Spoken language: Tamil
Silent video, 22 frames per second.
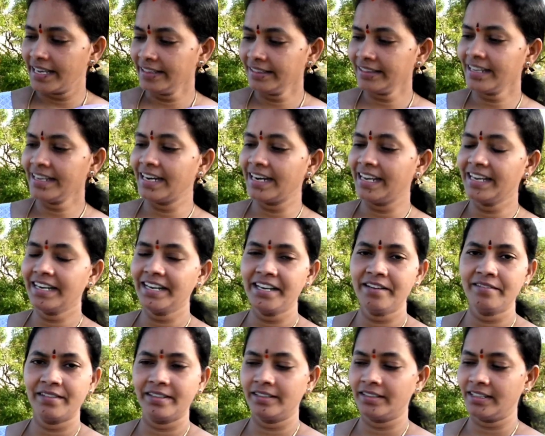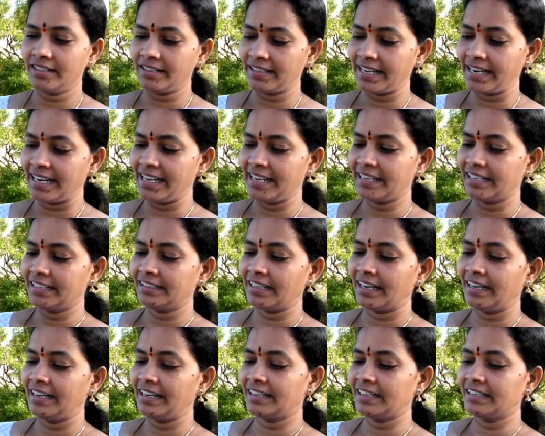இந்த இலைகளையும் வந்து இந்த இலைகள்
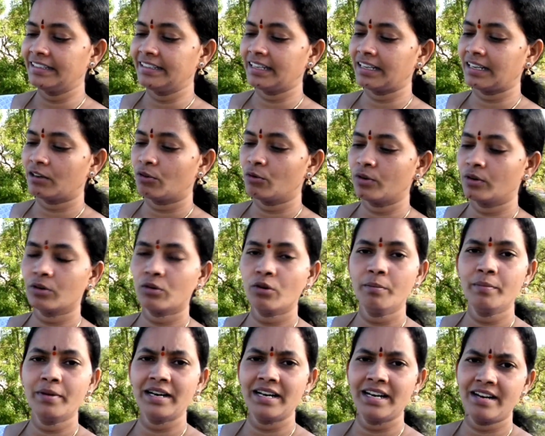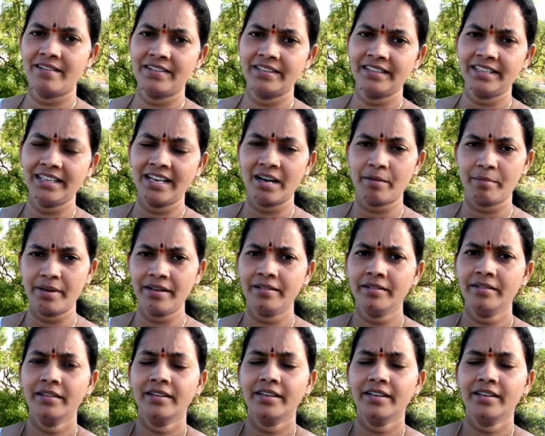தண்டுகள் இந்த கொம்புகளெல்லாம் வந்து நாம்